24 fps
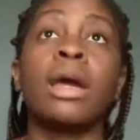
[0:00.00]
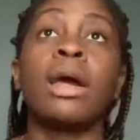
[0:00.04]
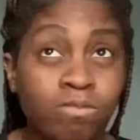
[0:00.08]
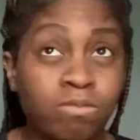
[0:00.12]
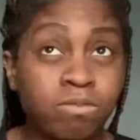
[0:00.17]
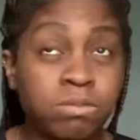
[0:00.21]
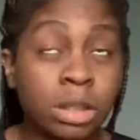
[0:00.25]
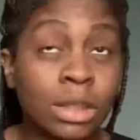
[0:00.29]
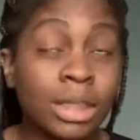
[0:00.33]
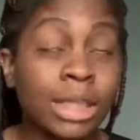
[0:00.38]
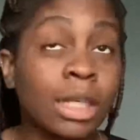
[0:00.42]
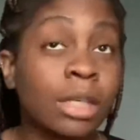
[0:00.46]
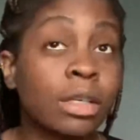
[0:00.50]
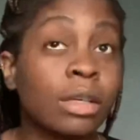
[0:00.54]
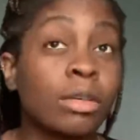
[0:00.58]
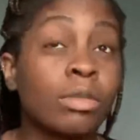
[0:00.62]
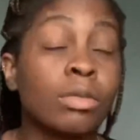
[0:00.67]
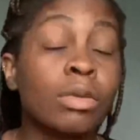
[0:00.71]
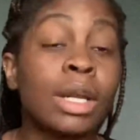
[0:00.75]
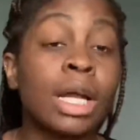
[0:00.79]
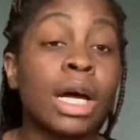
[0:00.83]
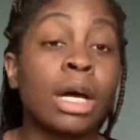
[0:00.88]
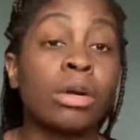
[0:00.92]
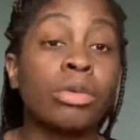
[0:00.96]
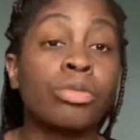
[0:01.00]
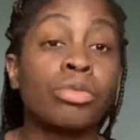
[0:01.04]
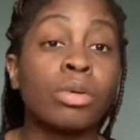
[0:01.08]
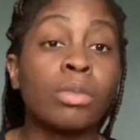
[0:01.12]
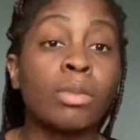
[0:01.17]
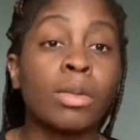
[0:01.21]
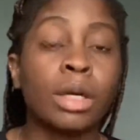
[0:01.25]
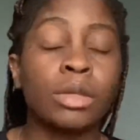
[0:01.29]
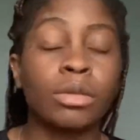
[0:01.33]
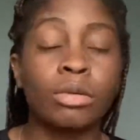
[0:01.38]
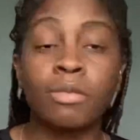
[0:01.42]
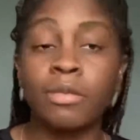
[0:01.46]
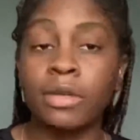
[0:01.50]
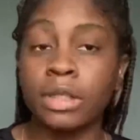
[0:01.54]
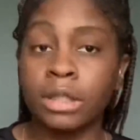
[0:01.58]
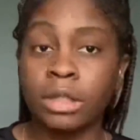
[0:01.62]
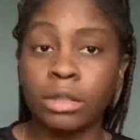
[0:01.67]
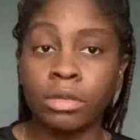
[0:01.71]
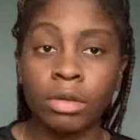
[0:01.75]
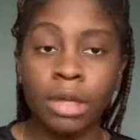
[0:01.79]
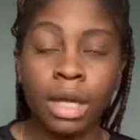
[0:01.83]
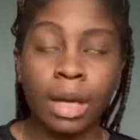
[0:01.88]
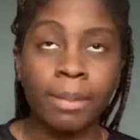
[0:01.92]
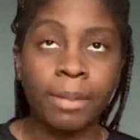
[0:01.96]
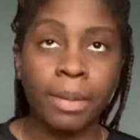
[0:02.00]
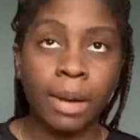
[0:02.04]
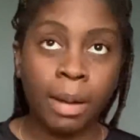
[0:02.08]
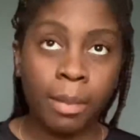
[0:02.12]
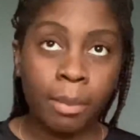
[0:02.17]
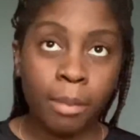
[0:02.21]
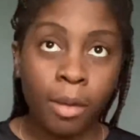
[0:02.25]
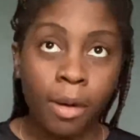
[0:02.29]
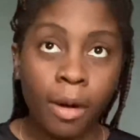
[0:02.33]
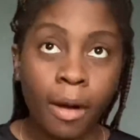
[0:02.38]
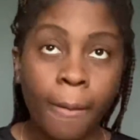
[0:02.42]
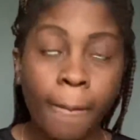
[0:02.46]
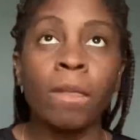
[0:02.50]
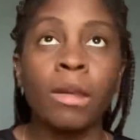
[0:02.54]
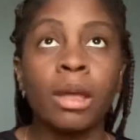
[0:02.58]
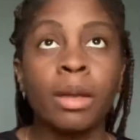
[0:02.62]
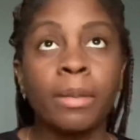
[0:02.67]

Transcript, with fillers: 50 dollars deux mois, donc 25 dollars par mois.